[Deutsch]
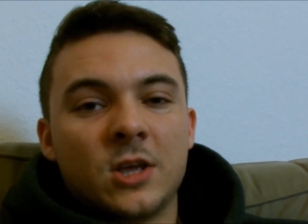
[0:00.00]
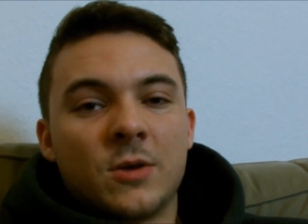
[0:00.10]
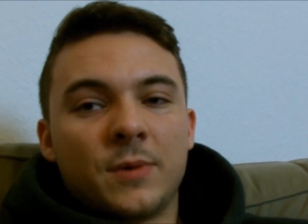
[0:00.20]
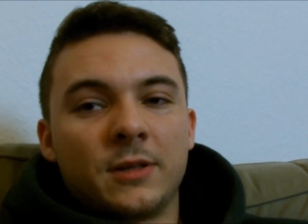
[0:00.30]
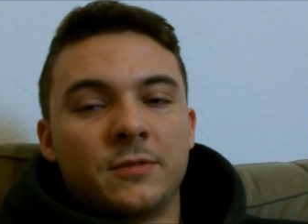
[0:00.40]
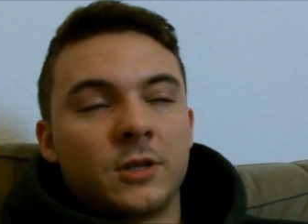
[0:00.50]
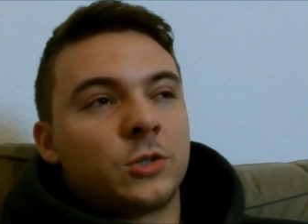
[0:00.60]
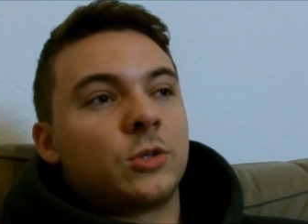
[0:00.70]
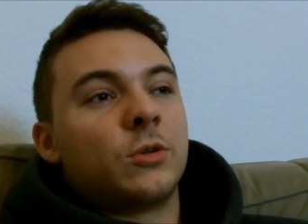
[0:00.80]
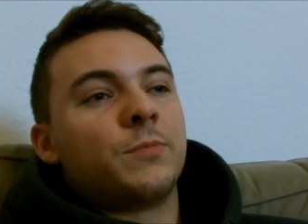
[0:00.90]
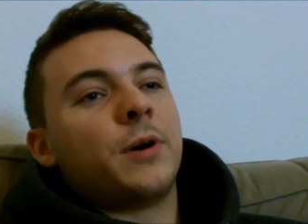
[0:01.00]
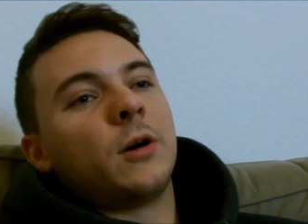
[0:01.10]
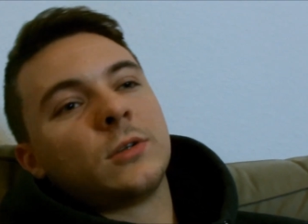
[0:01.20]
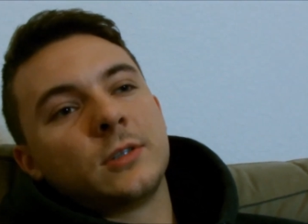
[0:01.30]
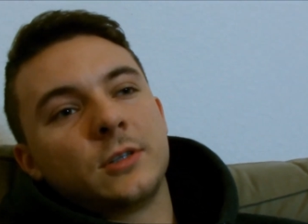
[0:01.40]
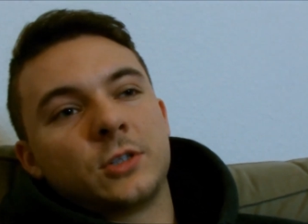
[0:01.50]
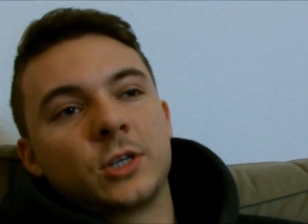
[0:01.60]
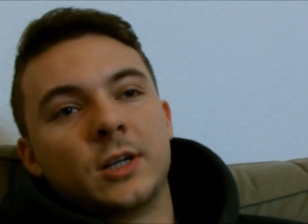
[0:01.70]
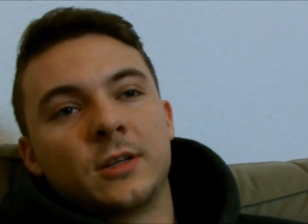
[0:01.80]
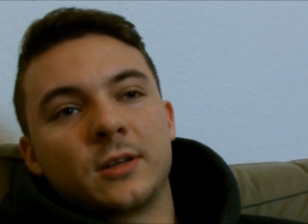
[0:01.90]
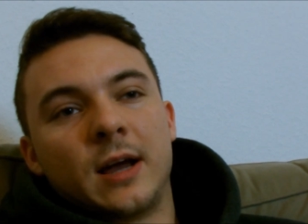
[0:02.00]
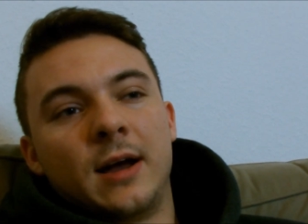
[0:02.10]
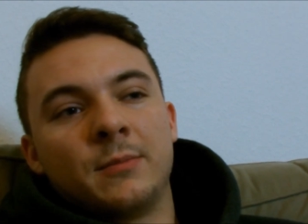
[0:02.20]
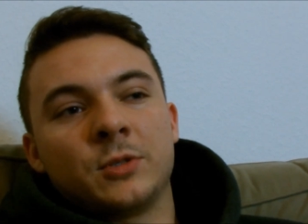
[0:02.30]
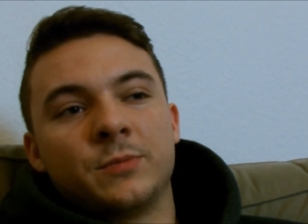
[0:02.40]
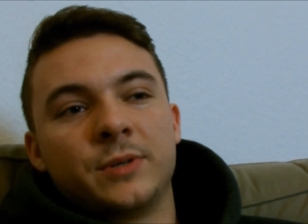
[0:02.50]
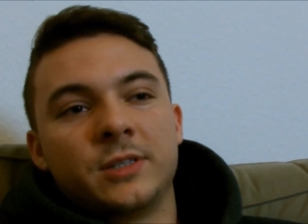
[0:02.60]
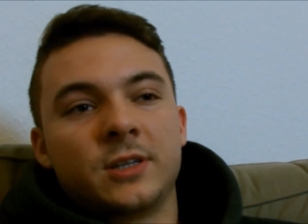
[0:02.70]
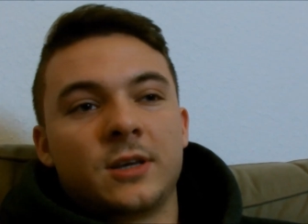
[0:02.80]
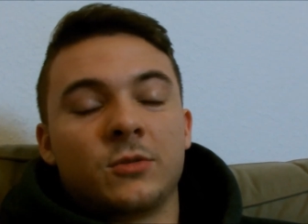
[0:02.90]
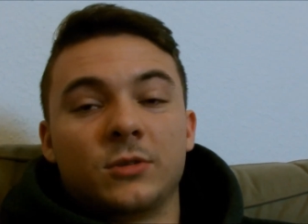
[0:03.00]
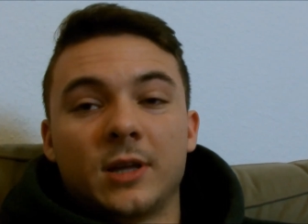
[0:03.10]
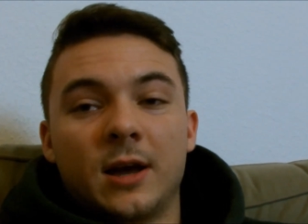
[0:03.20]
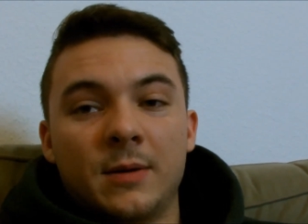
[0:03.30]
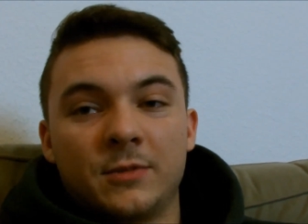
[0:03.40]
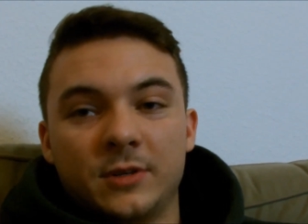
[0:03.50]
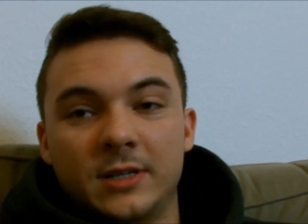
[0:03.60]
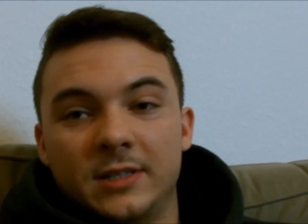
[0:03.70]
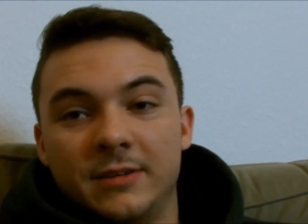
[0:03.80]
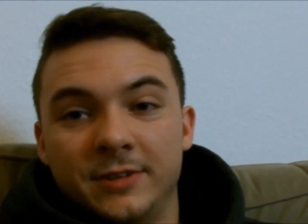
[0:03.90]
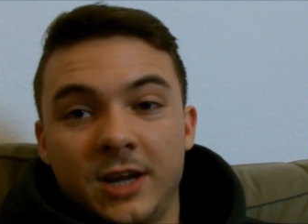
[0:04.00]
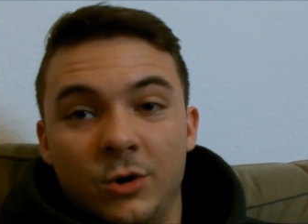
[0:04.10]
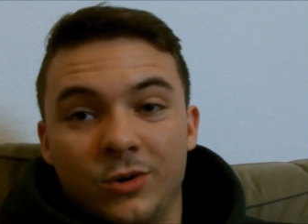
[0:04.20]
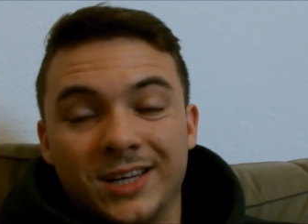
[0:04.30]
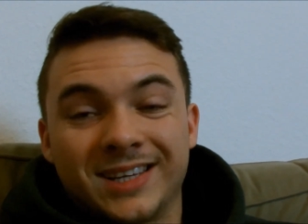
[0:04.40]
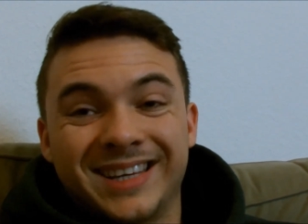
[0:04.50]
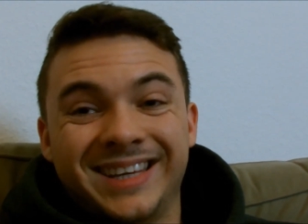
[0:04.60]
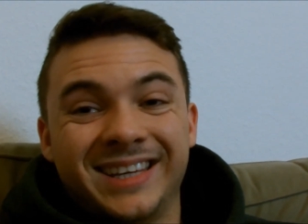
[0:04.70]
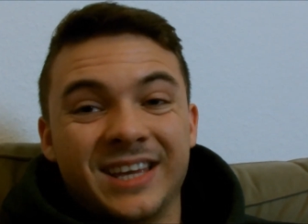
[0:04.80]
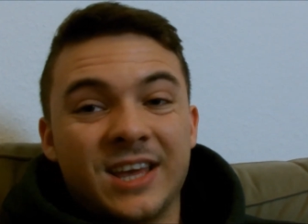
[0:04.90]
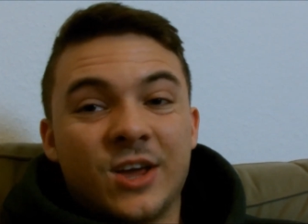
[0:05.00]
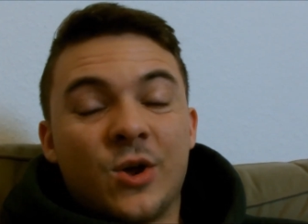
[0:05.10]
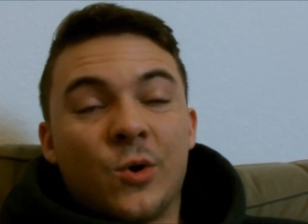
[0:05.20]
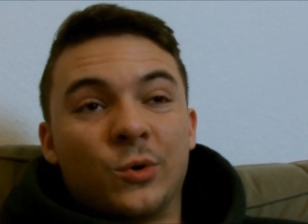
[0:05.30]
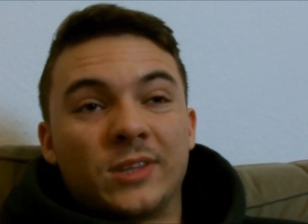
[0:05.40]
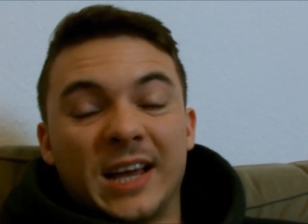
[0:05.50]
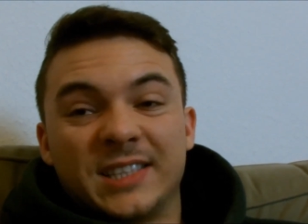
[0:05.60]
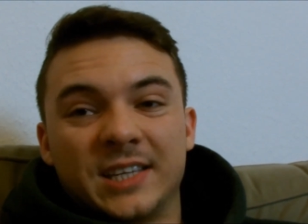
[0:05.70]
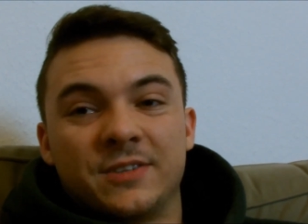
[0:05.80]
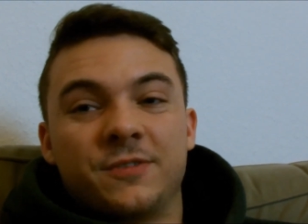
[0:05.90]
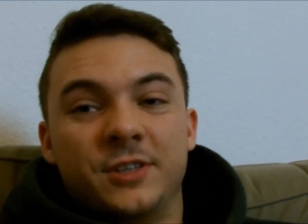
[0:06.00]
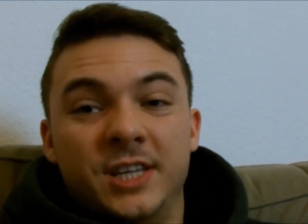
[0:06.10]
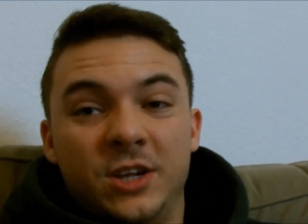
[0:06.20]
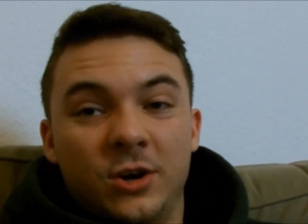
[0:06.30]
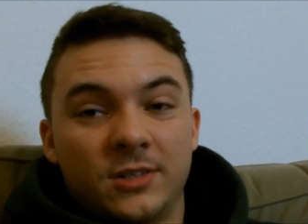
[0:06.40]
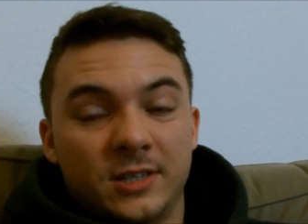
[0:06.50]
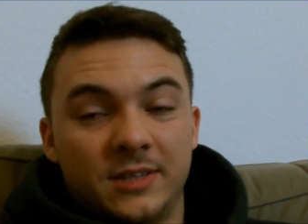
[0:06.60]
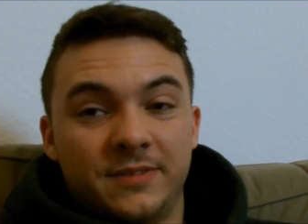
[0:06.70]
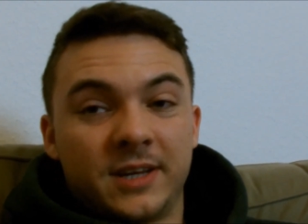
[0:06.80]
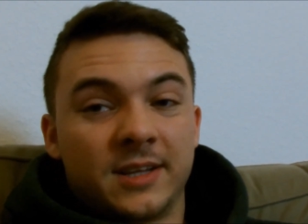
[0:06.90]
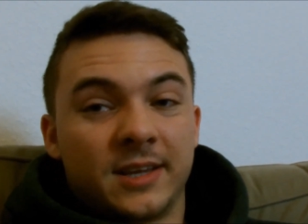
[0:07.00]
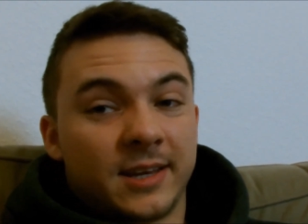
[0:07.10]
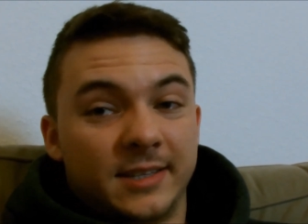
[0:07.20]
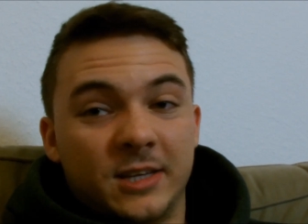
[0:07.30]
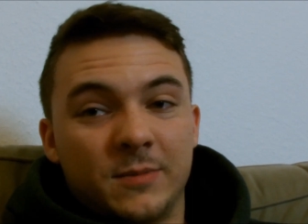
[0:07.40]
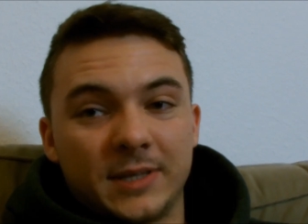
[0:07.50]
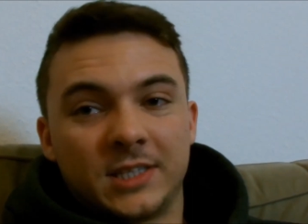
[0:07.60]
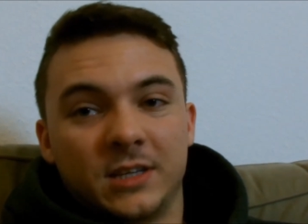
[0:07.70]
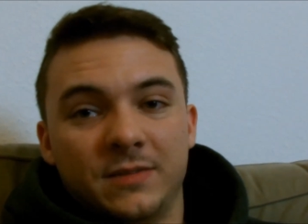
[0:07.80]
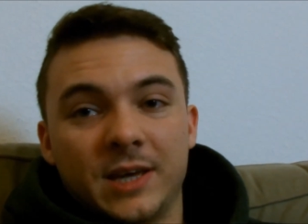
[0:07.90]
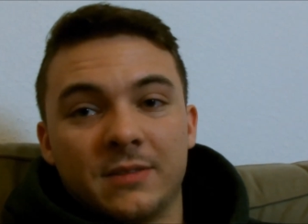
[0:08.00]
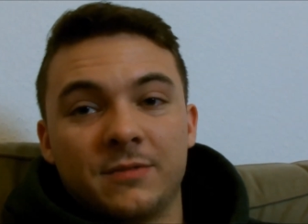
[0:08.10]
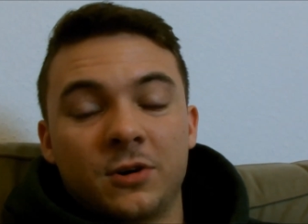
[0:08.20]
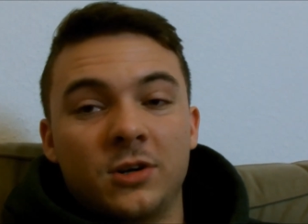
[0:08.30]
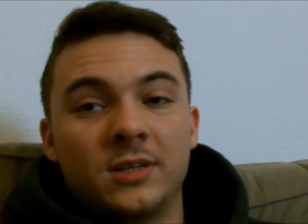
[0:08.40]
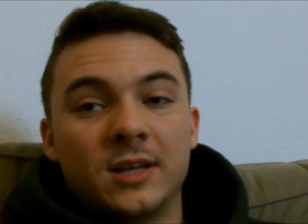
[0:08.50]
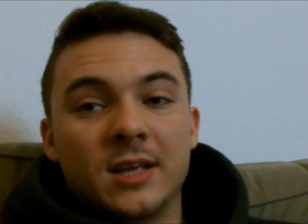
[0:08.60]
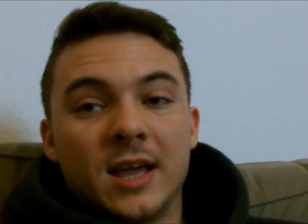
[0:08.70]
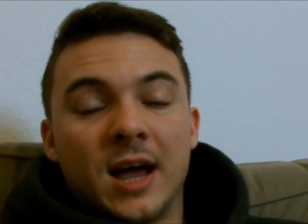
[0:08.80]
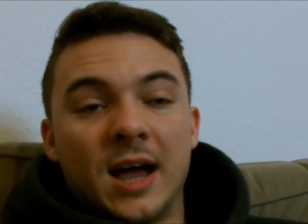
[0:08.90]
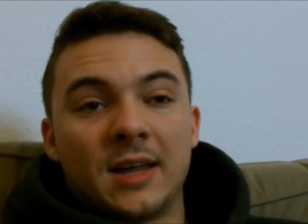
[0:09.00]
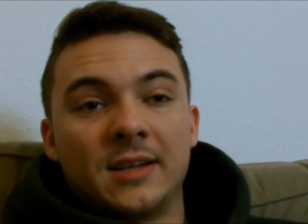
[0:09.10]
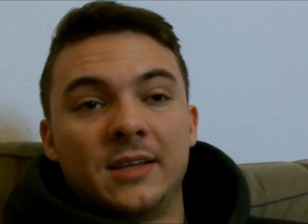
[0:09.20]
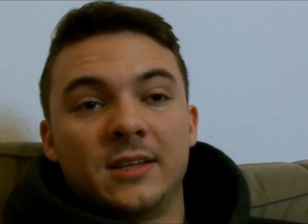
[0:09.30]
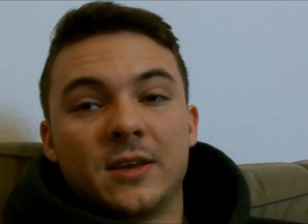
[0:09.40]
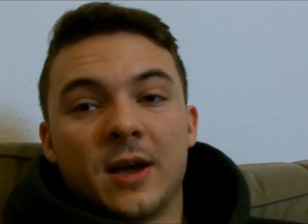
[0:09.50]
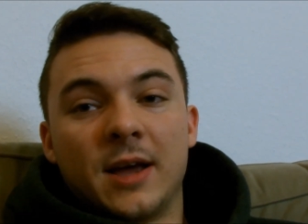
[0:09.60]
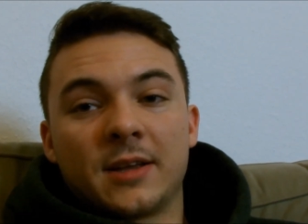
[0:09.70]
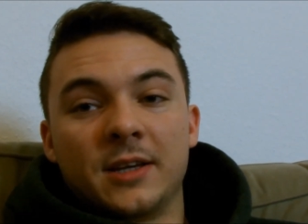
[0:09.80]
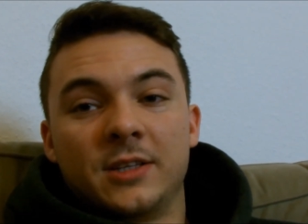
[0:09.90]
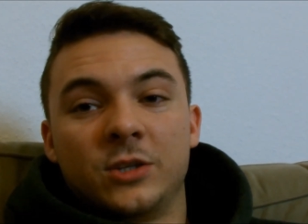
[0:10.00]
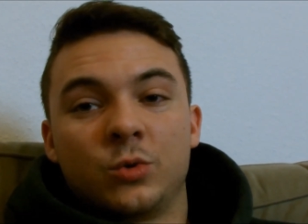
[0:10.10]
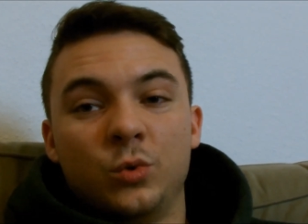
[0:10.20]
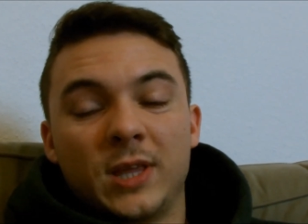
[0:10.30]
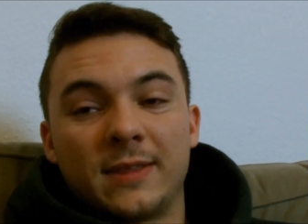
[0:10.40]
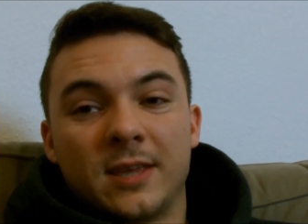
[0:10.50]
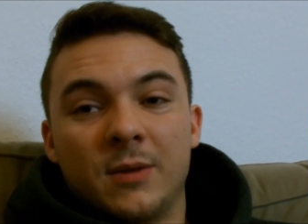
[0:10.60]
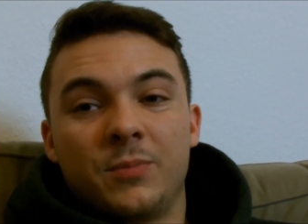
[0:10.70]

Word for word: macht wieder schön Pause, chillt abends ein bisschen und abends werdet ihr wieder Hunger kriegen und das ist für die Leute, die wirklich richtig massig werden wollen, eigentlich ein richtig guter Tipp.